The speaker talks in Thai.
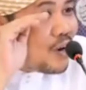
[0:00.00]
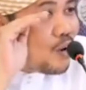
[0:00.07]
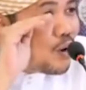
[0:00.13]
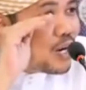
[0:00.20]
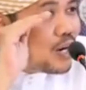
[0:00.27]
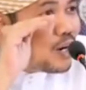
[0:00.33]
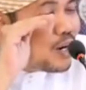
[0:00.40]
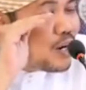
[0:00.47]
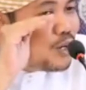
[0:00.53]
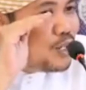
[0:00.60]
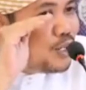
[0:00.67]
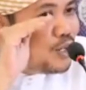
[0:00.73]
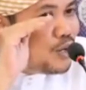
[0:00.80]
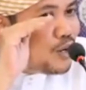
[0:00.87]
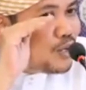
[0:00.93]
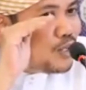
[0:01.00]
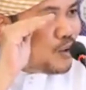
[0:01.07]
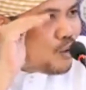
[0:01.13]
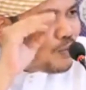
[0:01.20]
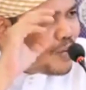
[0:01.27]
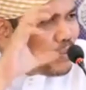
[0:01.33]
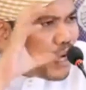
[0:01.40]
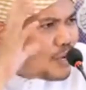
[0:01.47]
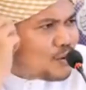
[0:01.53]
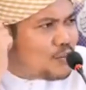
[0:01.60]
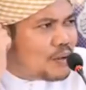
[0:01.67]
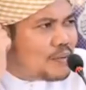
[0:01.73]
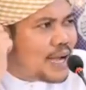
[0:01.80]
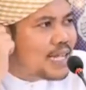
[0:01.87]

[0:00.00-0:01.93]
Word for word: คนยุคใหม่ๆรุ่นใหม่ๆ